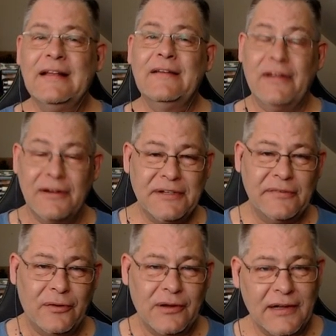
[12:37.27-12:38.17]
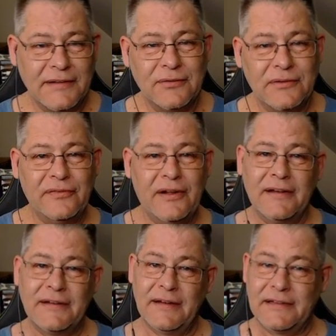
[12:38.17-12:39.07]
Wenn euch die Folge ganz gut gefallen
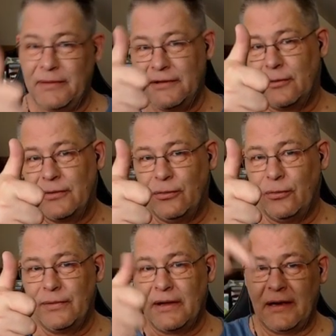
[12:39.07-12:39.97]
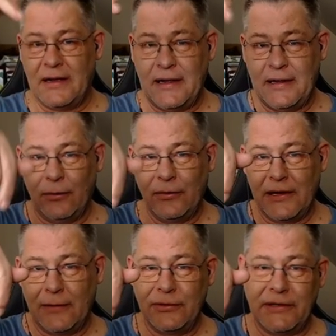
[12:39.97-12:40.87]
hat, dann lasst meinen Daumen nach oben da, unten
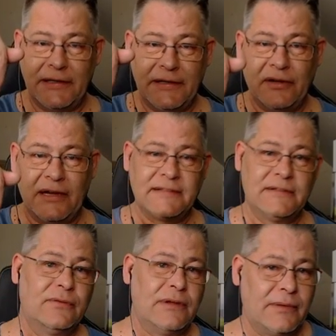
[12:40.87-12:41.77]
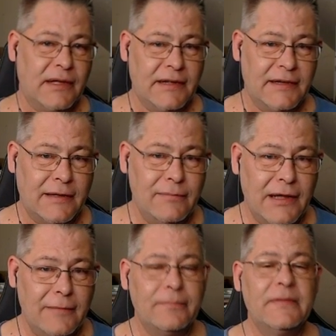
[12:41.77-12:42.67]
abonnieren nicht vergessen und am Kanal
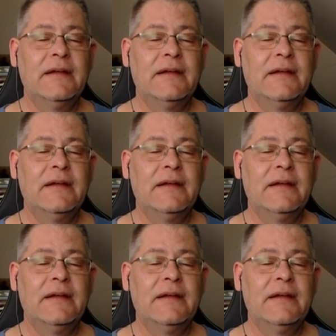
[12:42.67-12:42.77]
dranbleiben.